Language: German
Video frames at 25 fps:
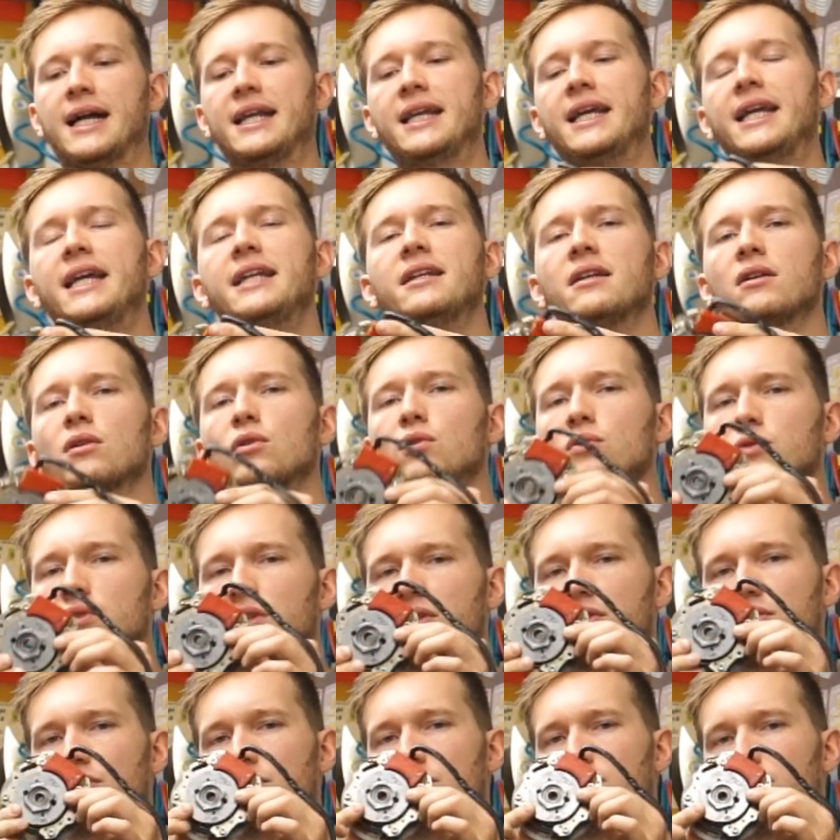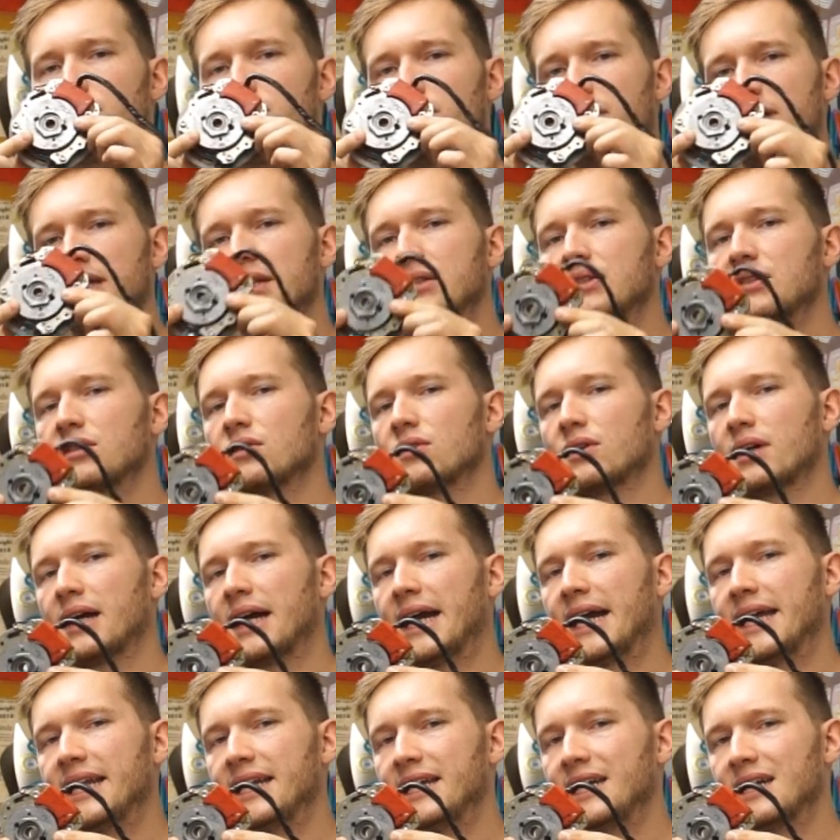Eine Innenrotorzündung ist
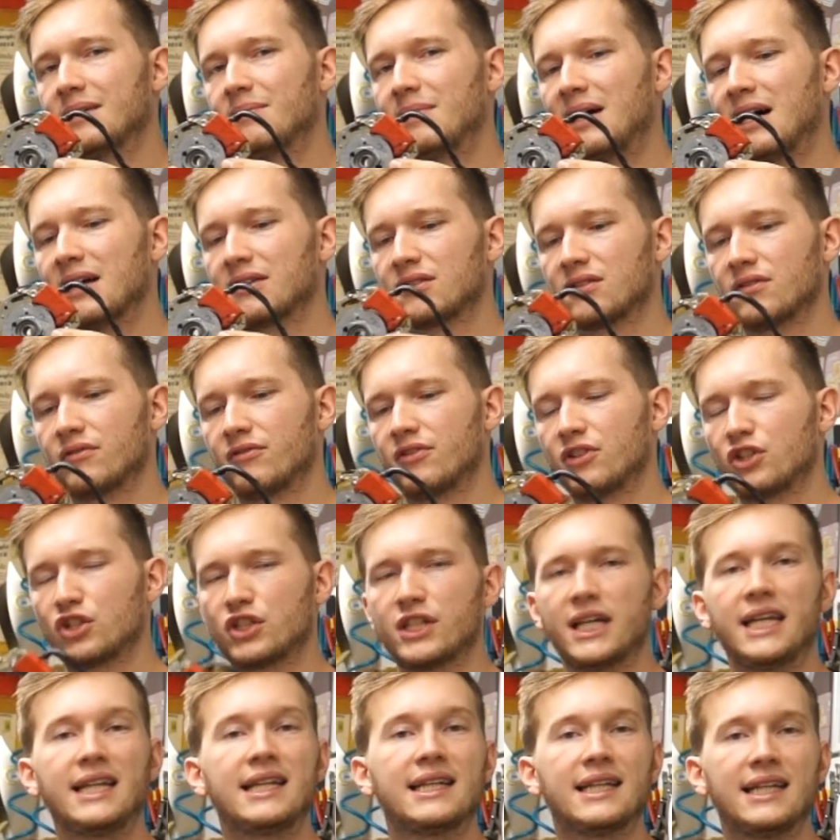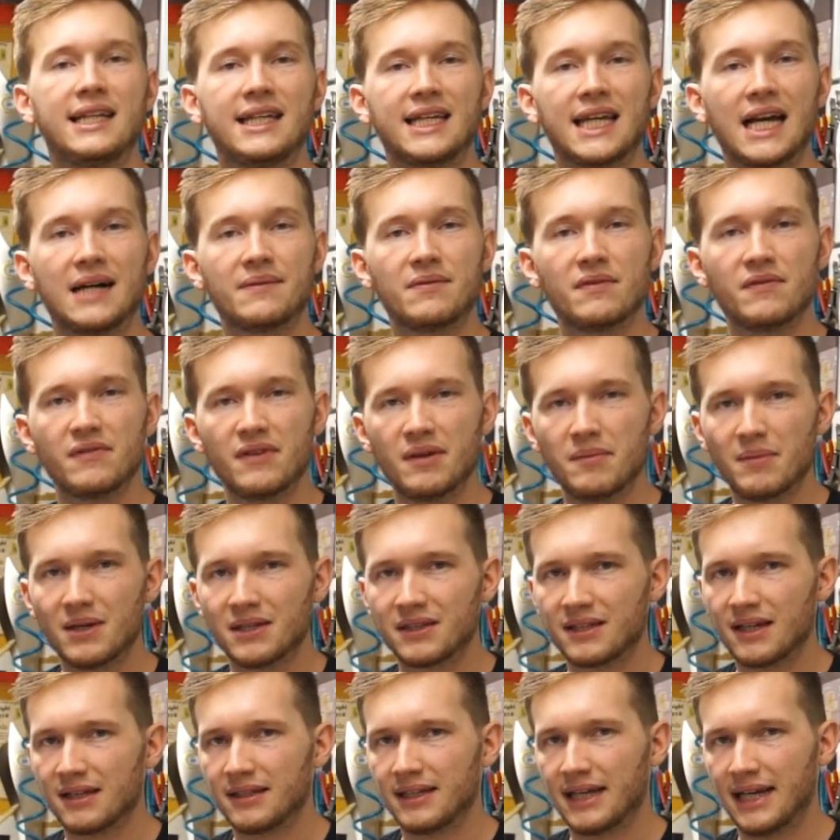noch einigermaßen verständlich, aber wenn
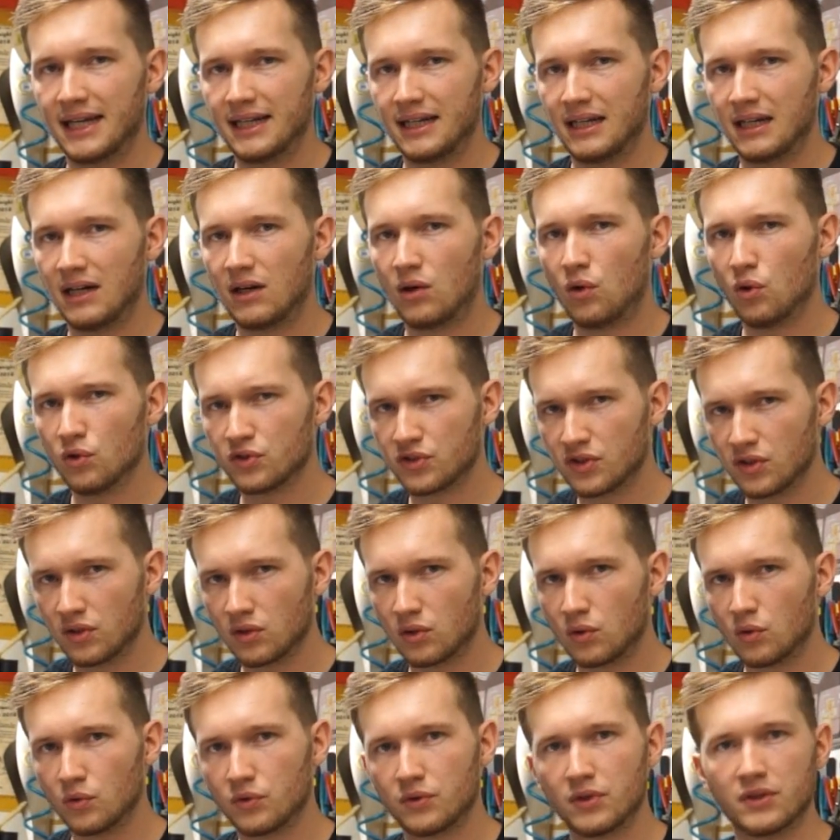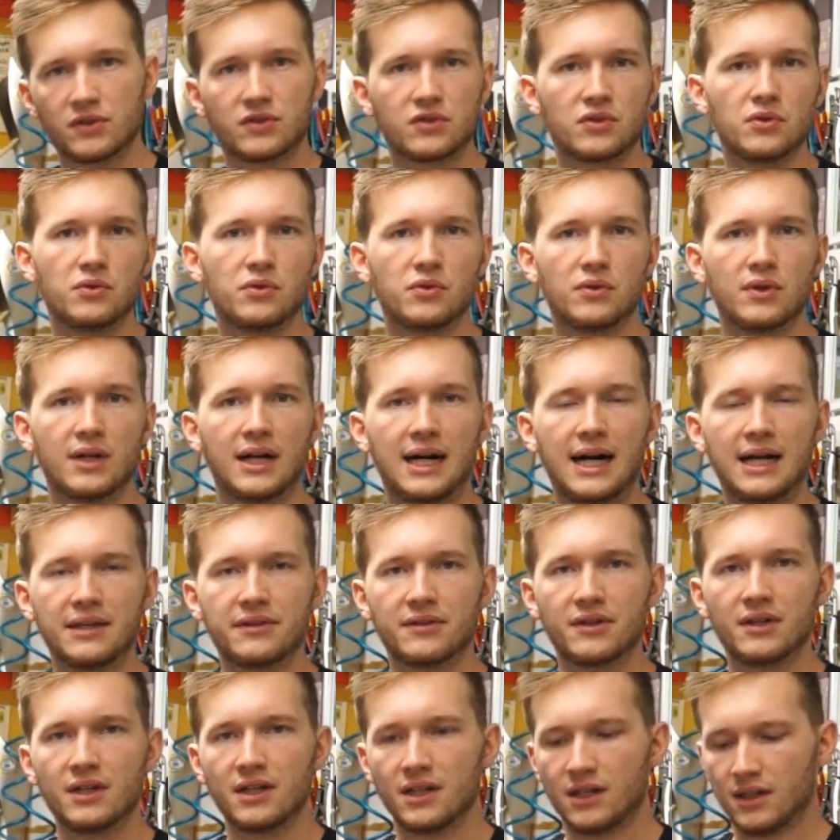man dann eine Außenrotorzündung
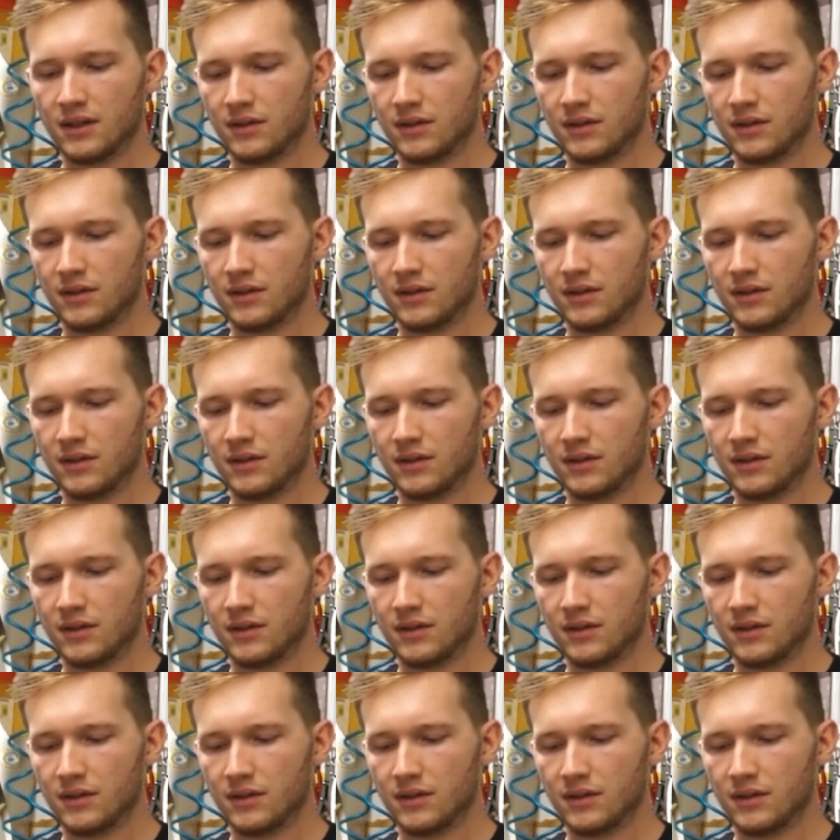hat,